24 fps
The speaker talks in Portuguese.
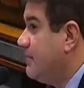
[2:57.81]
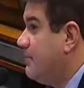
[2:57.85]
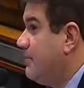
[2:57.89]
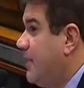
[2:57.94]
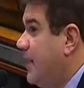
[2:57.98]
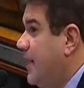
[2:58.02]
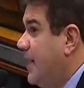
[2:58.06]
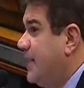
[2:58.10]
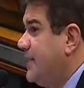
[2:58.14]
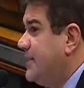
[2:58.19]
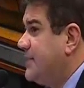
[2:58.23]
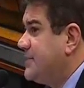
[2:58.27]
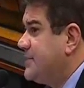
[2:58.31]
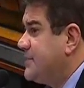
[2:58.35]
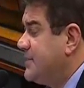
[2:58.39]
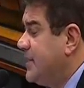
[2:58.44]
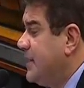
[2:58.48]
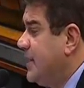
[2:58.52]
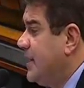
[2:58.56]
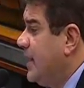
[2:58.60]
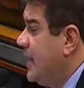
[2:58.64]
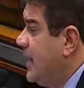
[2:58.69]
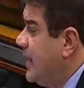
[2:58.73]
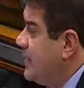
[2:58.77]
mas,
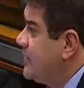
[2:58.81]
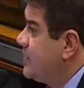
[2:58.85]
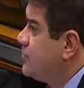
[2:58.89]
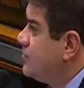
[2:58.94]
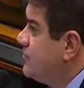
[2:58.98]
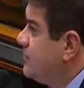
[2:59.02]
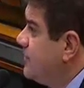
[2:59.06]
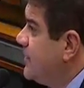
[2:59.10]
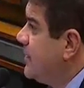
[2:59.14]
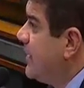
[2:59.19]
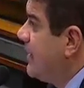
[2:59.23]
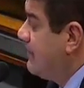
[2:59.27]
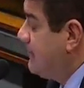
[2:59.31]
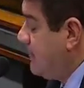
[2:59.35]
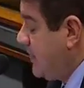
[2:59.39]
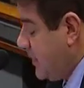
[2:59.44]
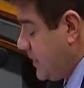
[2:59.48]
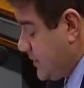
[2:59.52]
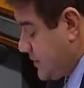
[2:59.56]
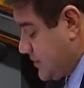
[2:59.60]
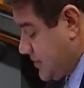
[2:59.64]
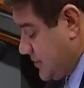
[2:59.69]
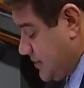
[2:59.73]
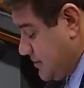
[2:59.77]

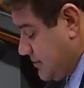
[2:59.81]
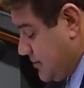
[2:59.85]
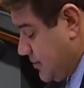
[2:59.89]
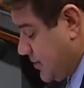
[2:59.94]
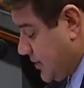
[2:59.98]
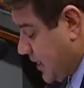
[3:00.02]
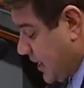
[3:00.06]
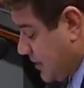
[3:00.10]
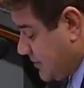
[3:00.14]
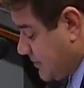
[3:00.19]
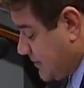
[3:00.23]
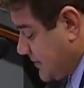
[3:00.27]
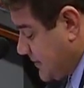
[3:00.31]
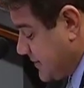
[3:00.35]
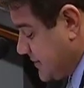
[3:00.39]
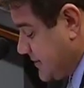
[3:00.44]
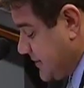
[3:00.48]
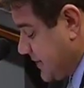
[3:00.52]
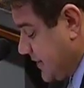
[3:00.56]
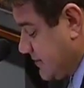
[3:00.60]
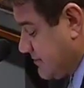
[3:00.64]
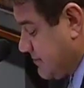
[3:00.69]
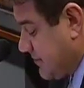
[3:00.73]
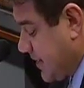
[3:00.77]
resumidamente, meu caro
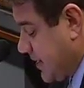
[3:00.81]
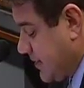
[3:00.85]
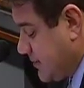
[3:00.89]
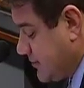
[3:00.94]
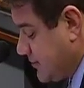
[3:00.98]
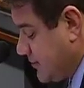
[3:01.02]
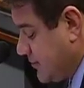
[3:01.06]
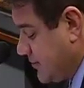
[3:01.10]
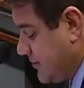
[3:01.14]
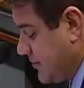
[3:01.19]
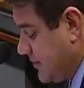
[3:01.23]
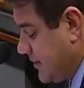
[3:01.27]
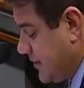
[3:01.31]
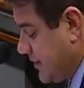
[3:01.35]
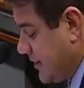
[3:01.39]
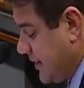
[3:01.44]
presidente Marum,